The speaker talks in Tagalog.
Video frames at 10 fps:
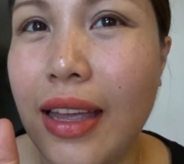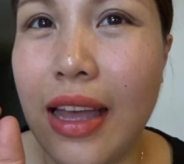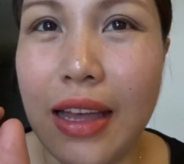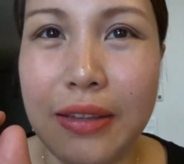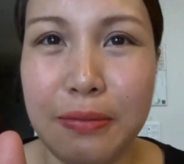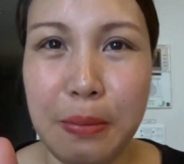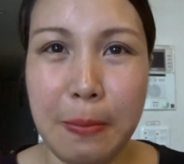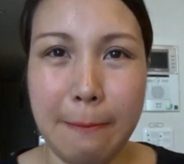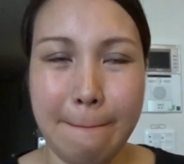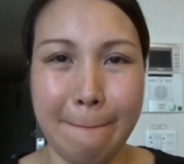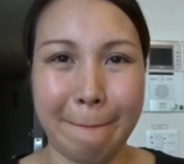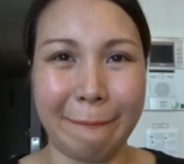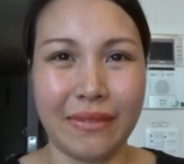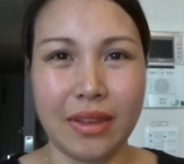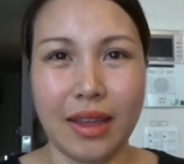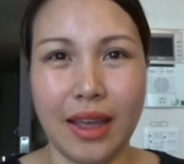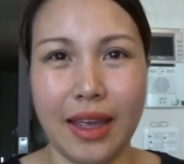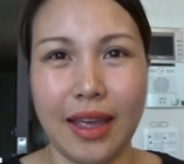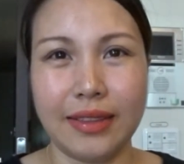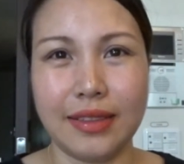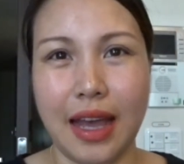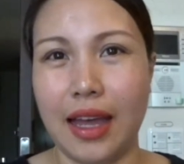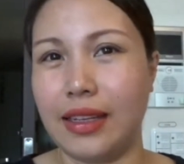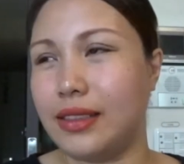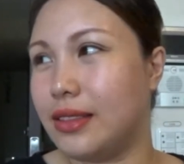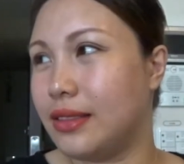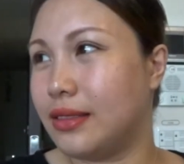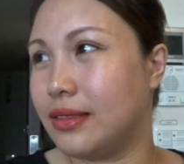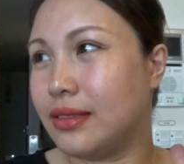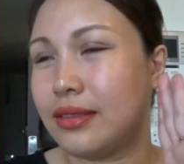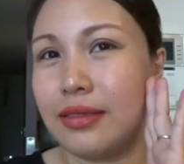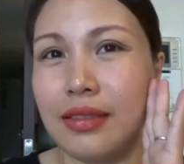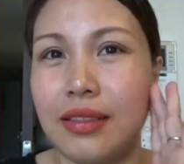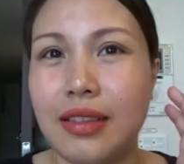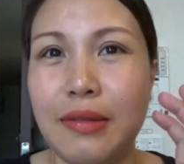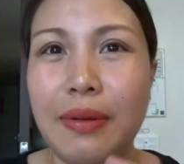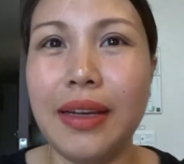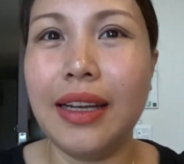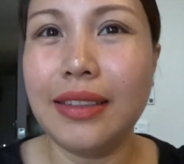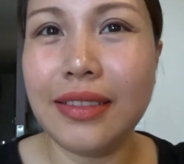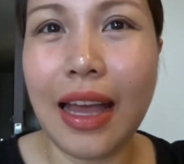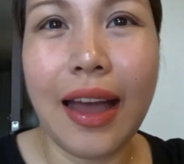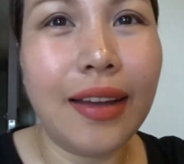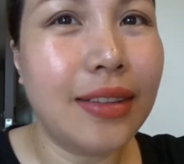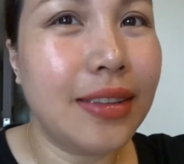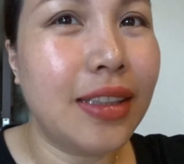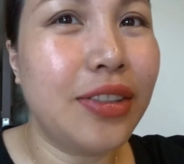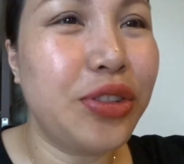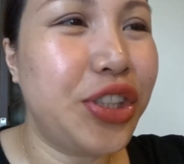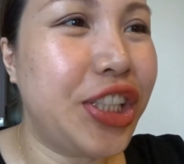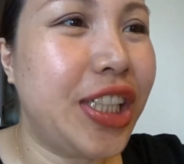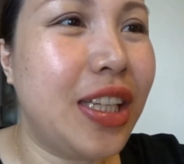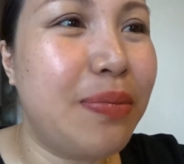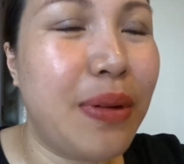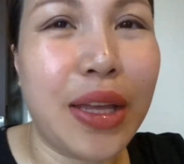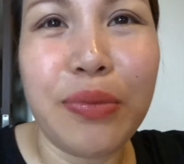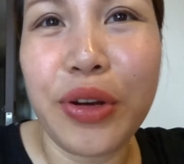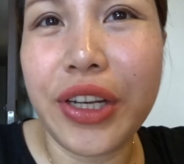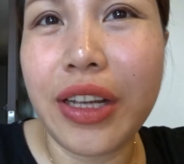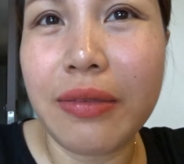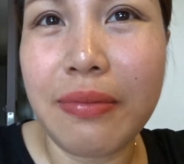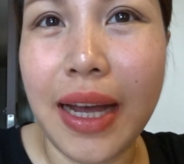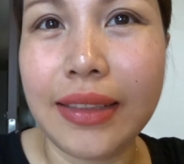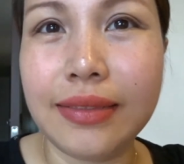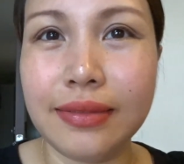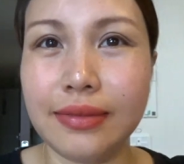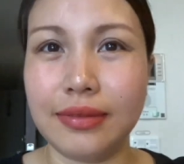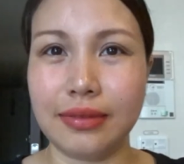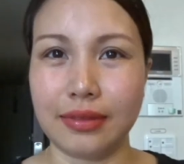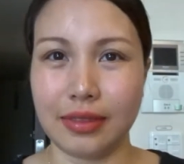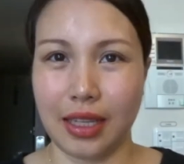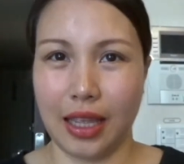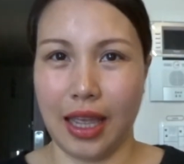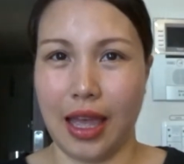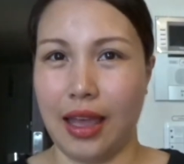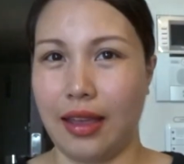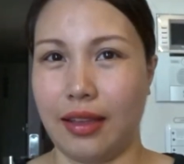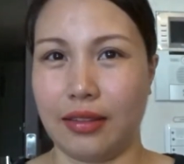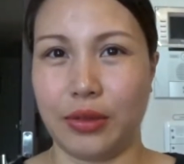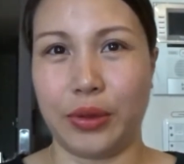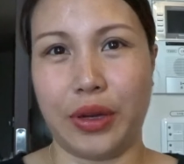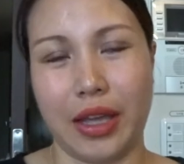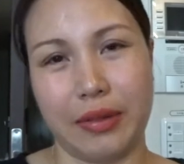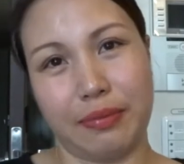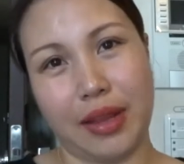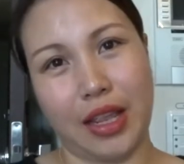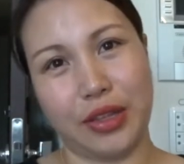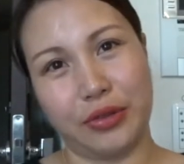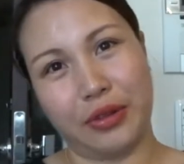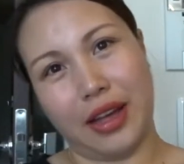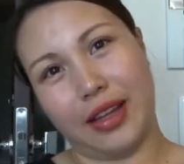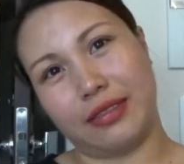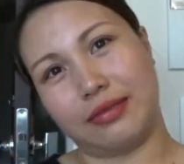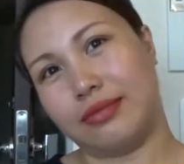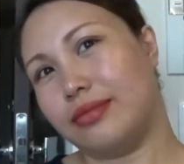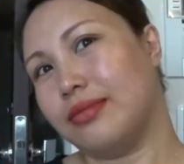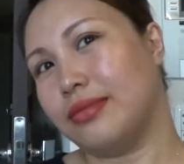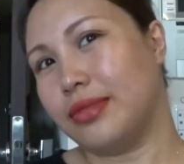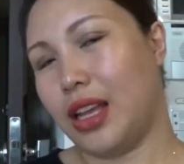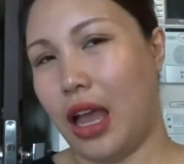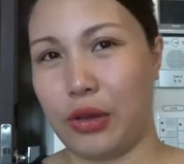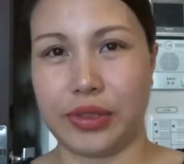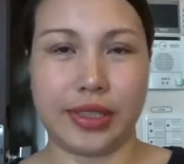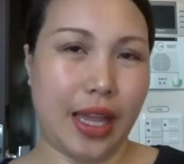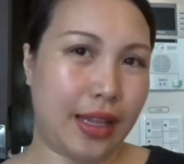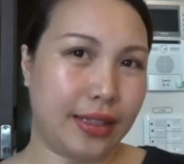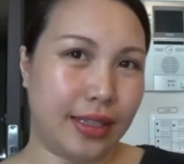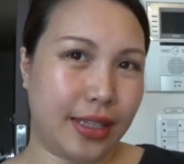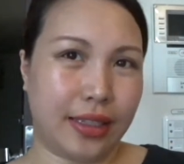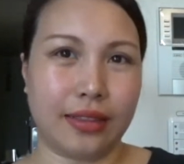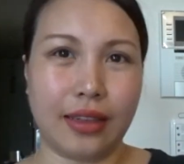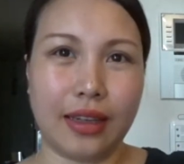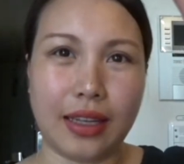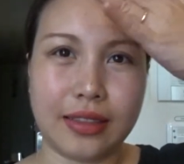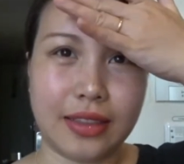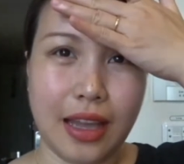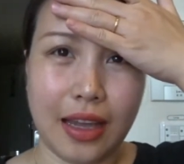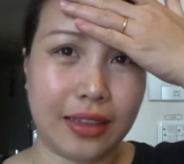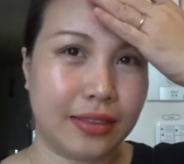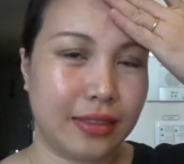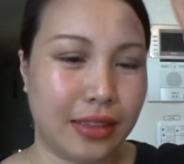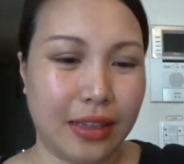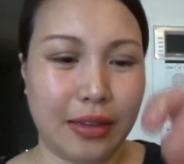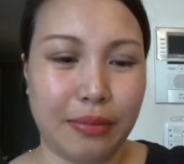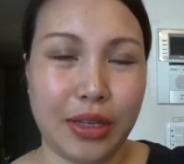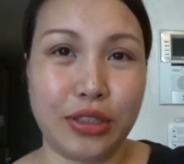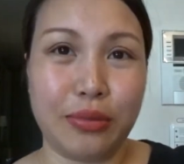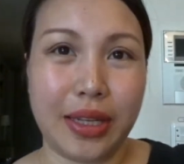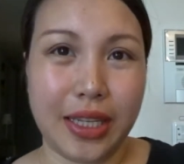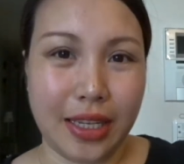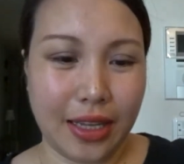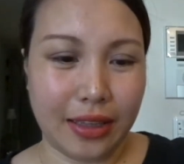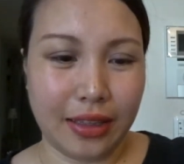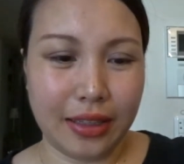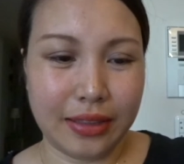Ayan. Ayan, guys. Diba ang ganda? Ang ganda ng chili flavor ng matte. Ayan. O, oh, kahit malayuan. Outstanding. Ganda. Medyo mainit.